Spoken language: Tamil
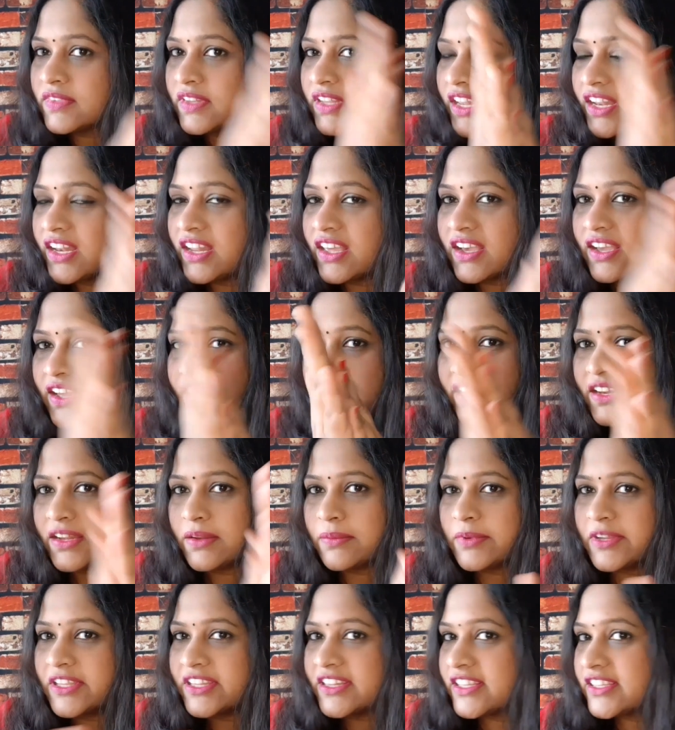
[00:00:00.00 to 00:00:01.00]
நல்லா
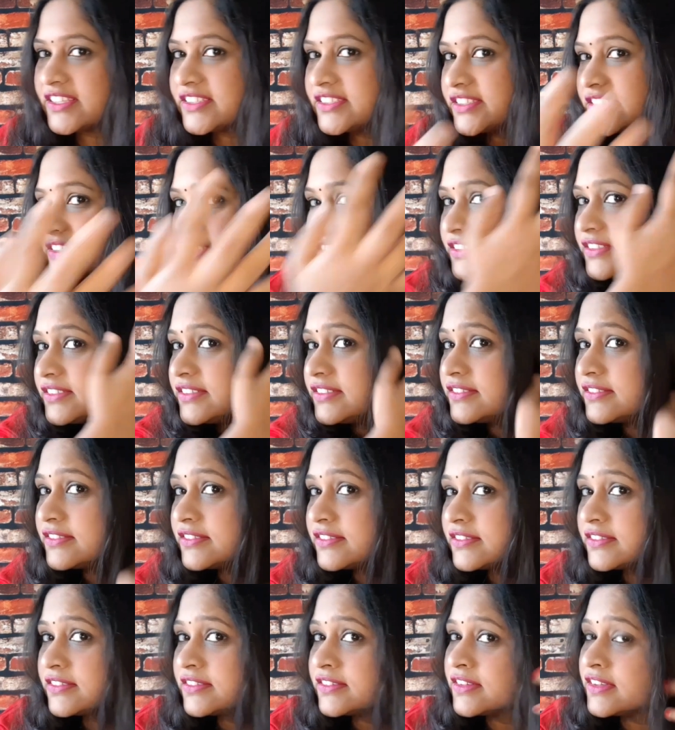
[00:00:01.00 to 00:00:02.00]
கையில் இப்படி தேய்ச்சிட்டு
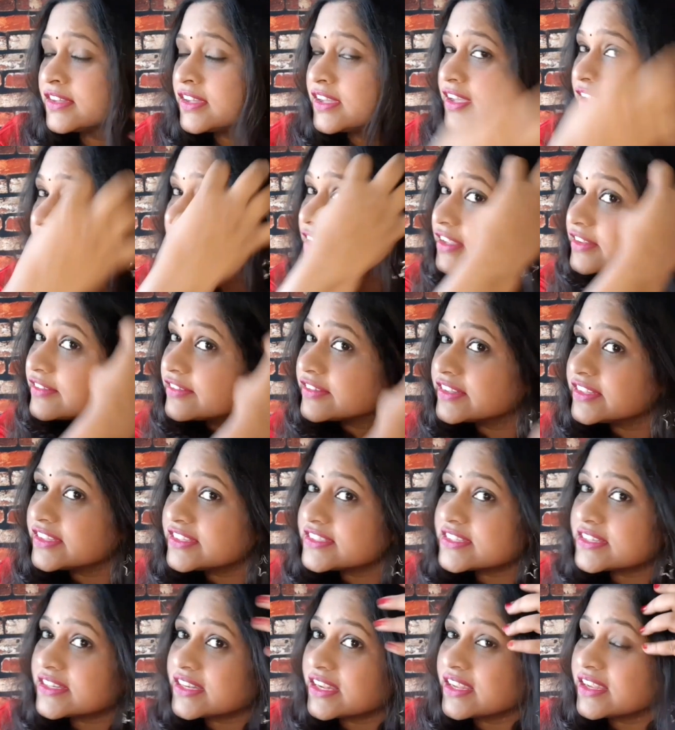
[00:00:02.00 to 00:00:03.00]
இது வந்து
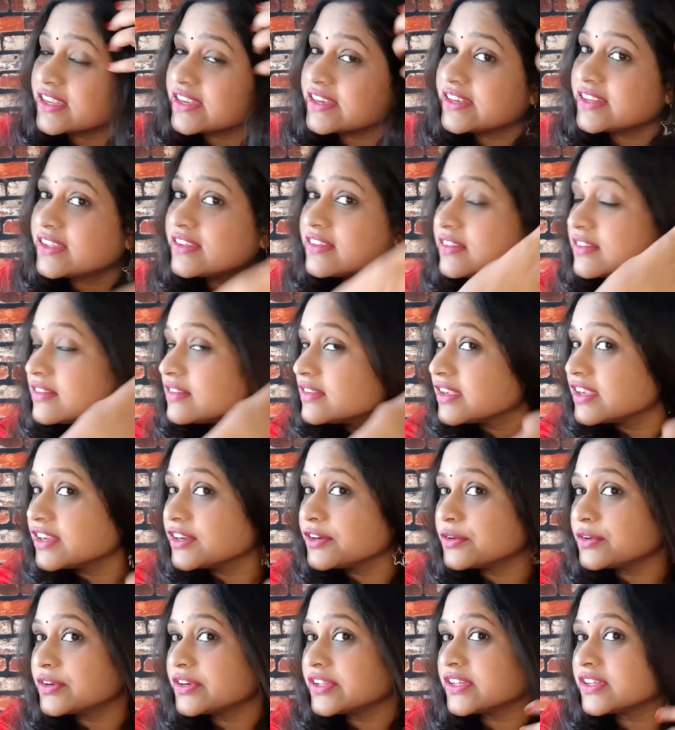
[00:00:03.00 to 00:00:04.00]
ஸ்லைட்டாக
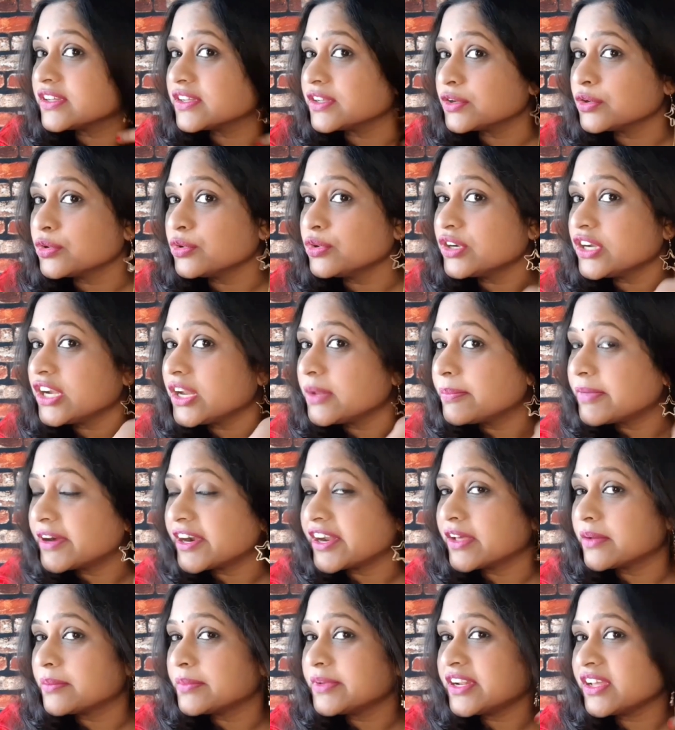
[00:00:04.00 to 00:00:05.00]
என்னோடய ரூட்டில்
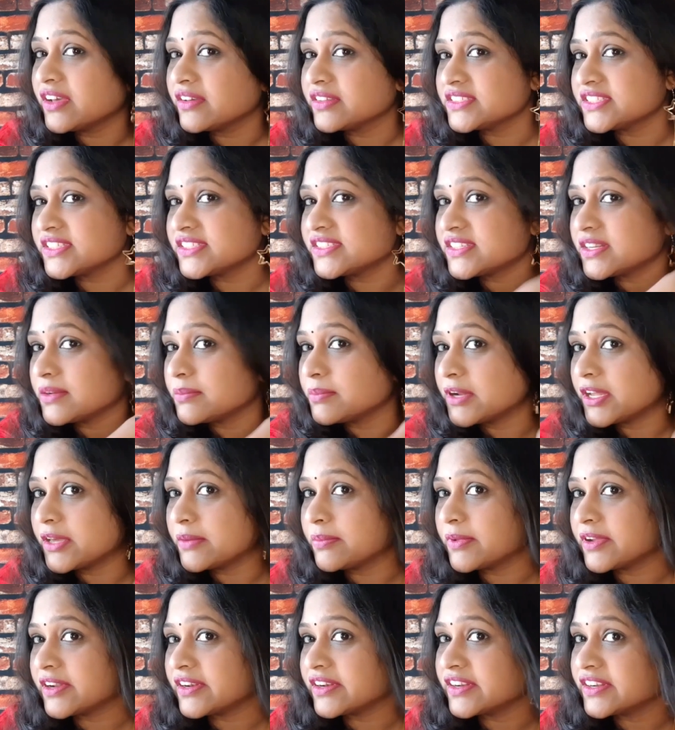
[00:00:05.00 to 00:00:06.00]
படாமல் நான் ஜஸ்ட் அப்ளை
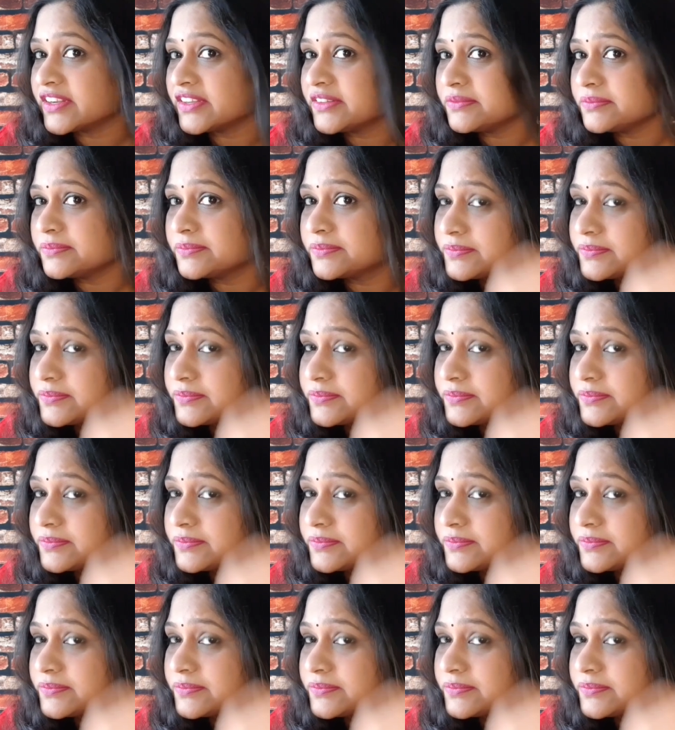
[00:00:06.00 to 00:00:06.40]
பண்ணுறேன்